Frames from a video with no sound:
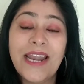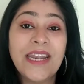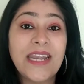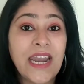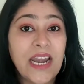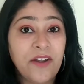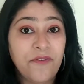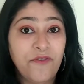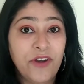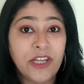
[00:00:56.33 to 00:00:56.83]

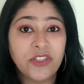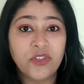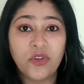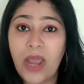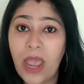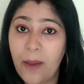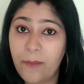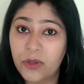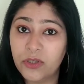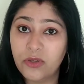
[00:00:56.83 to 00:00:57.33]
नेटफ्लिक्स
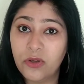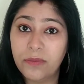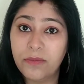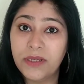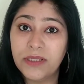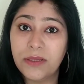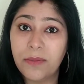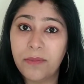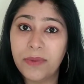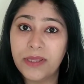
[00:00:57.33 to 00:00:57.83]
और
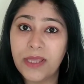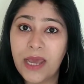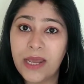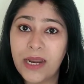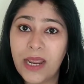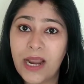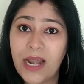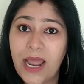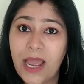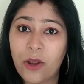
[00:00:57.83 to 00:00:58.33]
अमेजोन भी
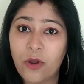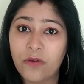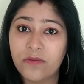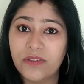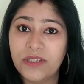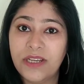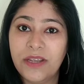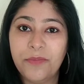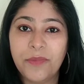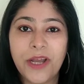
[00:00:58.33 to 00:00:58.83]
जिम्मेदार है लैक
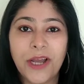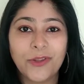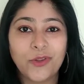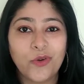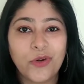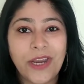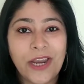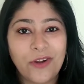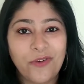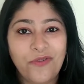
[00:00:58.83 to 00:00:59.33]
ऑफ स्लीप का
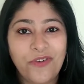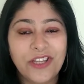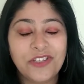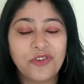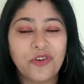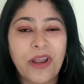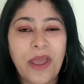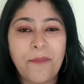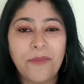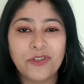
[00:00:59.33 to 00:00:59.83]
तो
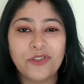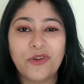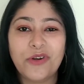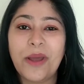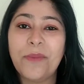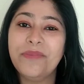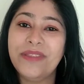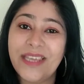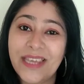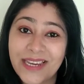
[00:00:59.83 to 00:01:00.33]
नेटफ्लिक्स और
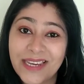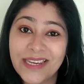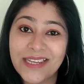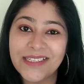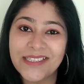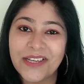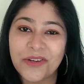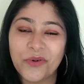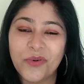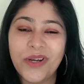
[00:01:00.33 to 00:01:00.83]
अमेजोन आप
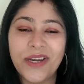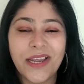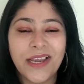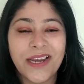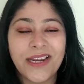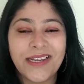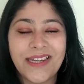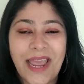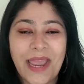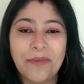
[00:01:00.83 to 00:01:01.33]
देखिए जरूर
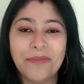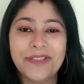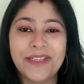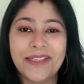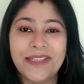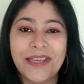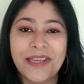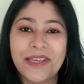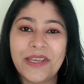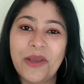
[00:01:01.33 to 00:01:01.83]
लेकिन टाइम
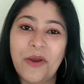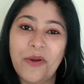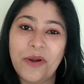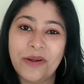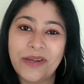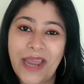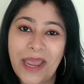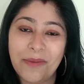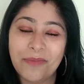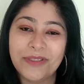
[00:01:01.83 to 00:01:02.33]
से देखिए
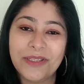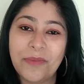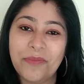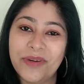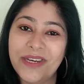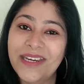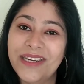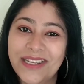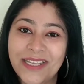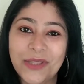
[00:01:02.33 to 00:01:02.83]
और टाइम से
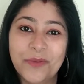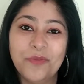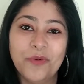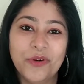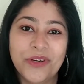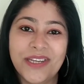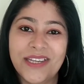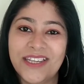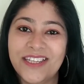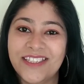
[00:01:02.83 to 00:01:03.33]
अपनी नींद
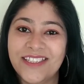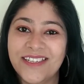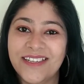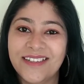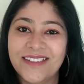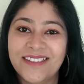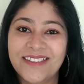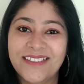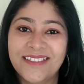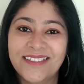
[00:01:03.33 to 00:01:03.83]
पूरी कीजिए